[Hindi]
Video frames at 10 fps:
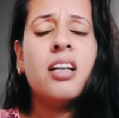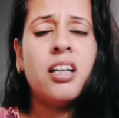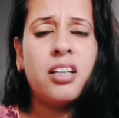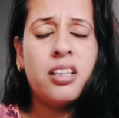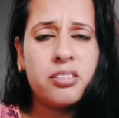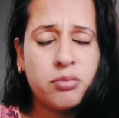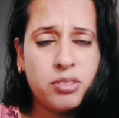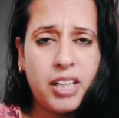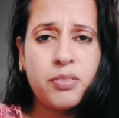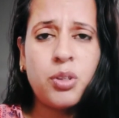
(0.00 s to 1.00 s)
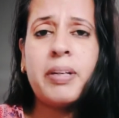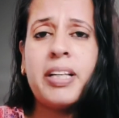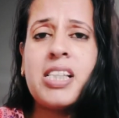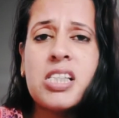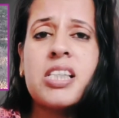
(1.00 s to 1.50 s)
जानवरों में ये
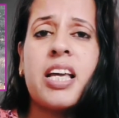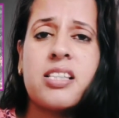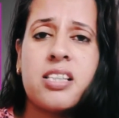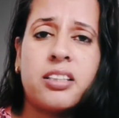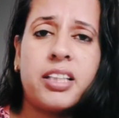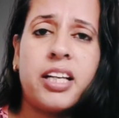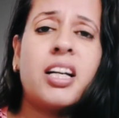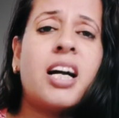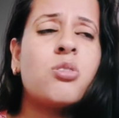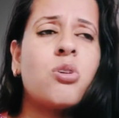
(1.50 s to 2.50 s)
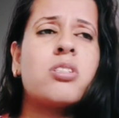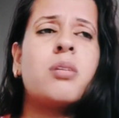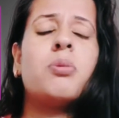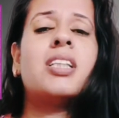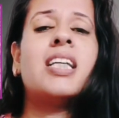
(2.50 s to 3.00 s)
चीज़ देख सकते हैं ख़ास तौर से
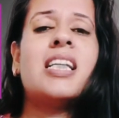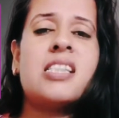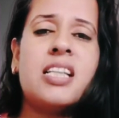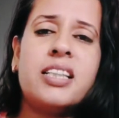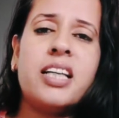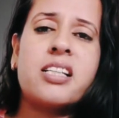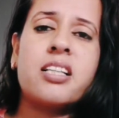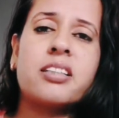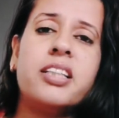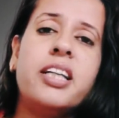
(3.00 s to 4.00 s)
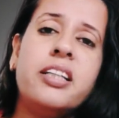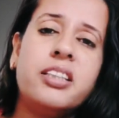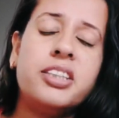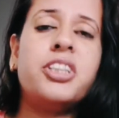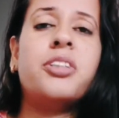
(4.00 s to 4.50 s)
बहुत ईजीली देख सकते हैं
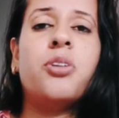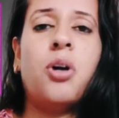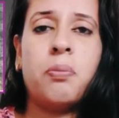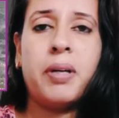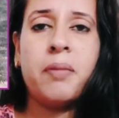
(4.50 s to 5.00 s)
स्ट्रीट डॉग में